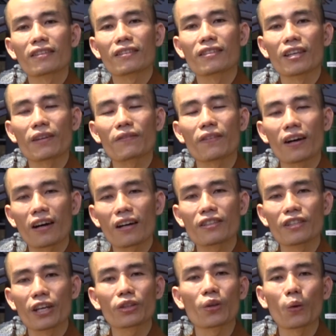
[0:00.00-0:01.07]
dễ vỡ,
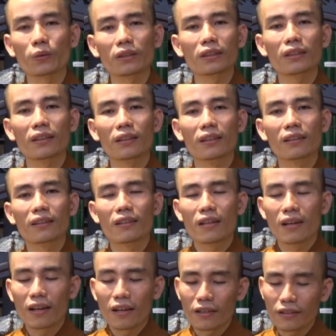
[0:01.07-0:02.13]
dễ tổn thương.
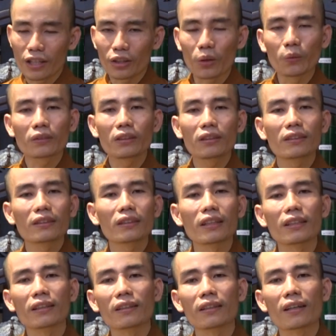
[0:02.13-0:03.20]
Dễ tổn thương
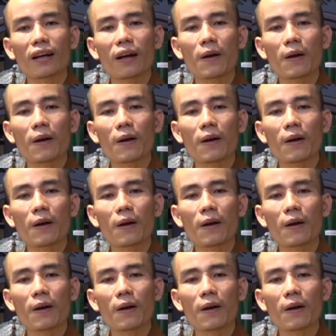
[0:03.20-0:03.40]
thì